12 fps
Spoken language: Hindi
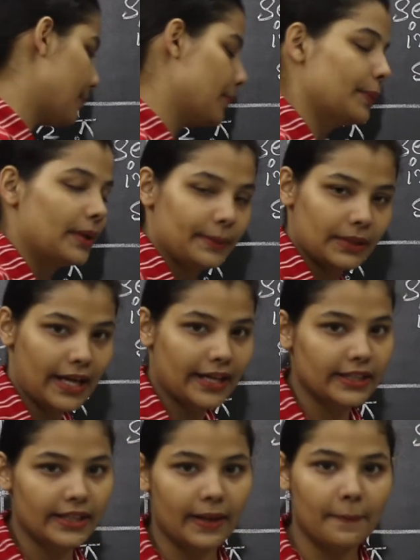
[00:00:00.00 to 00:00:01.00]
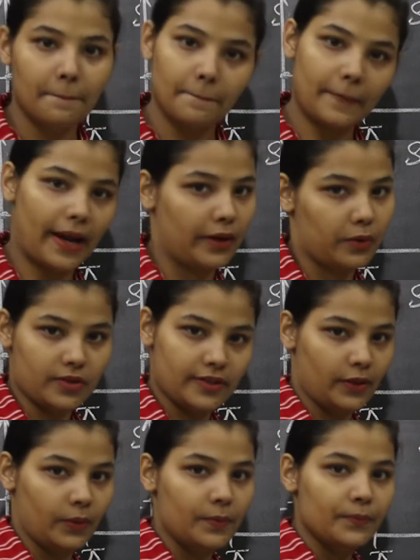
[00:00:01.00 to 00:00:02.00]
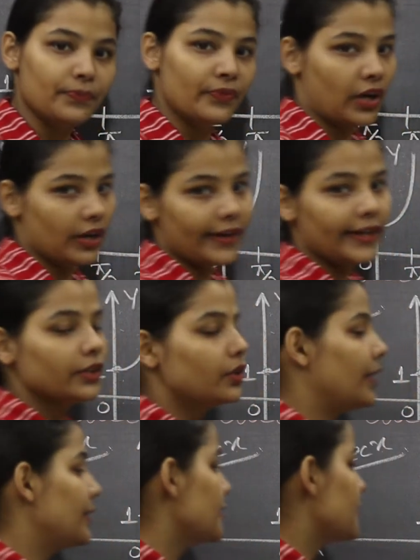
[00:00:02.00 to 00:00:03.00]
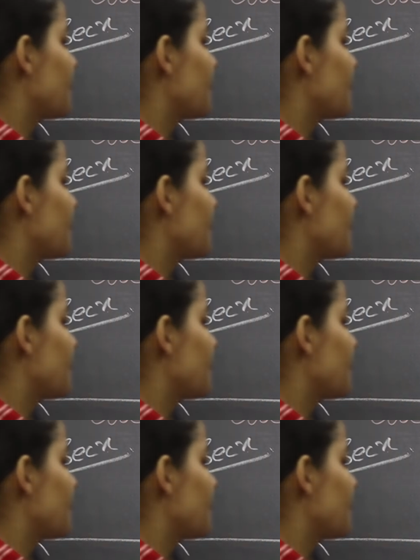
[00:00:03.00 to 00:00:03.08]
आपको मैंने बता ही दिया पाई और ज़ीरो और राइट तो आई थिंक